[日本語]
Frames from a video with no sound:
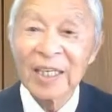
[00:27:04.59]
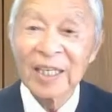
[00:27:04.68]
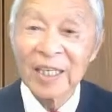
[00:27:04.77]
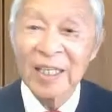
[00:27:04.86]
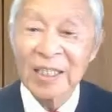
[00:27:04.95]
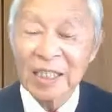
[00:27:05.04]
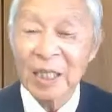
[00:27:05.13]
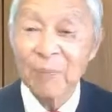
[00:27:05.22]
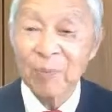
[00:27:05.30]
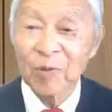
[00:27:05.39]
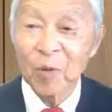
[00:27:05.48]
え
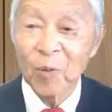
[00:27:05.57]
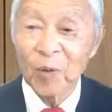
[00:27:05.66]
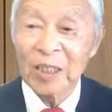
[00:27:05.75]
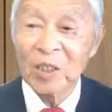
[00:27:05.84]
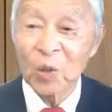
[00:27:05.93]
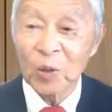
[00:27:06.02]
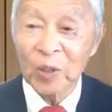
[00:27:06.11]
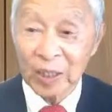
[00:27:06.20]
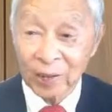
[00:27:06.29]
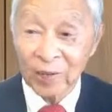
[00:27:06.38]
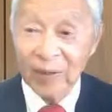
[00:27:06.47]
ステップの上に乗っ
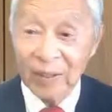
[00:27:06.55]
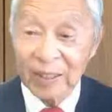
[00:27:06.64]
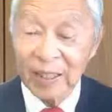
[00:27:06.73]
ける。